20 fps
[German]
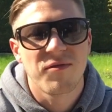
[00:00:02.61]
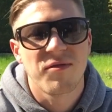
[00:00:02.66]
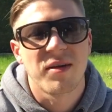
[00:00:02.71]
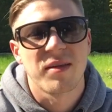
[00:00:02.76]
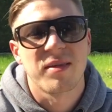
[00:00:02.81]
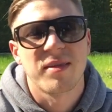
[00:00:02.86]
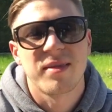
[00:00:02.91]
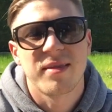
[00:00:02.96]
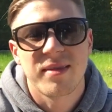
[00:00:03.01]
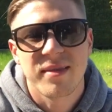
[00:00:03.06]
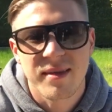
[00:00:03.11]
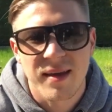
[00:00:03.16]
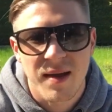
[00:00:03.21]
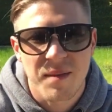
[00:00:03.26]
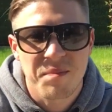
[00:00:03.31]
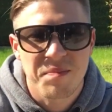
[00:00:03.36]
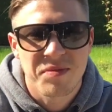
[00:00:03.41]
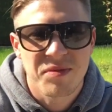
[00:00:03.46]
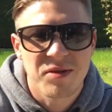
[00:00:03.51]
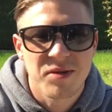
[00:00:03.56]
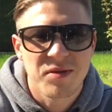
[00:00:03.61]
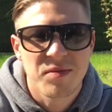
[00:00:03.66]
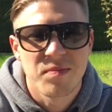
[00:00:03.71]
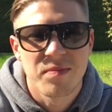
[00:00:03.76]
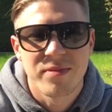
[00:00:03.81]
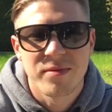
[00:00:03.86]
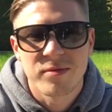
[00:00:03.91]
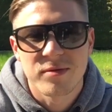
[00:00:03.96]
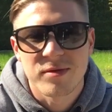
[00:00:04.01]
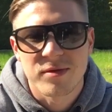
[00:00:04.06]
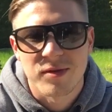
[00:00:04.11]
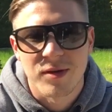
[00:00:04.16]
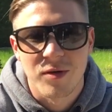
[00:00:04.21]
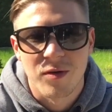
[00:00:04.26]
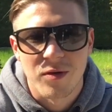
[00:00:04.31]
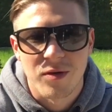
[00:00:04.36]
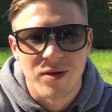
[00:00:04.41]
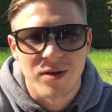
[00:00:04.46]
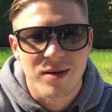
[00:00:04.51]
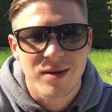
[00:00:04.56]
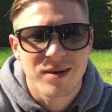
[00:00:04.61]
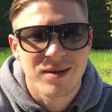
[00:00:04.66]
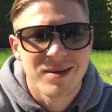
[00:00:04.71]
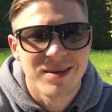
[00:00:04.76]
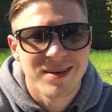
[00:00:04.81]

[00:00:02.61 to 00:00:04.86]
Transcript: verdammte Blutsauger.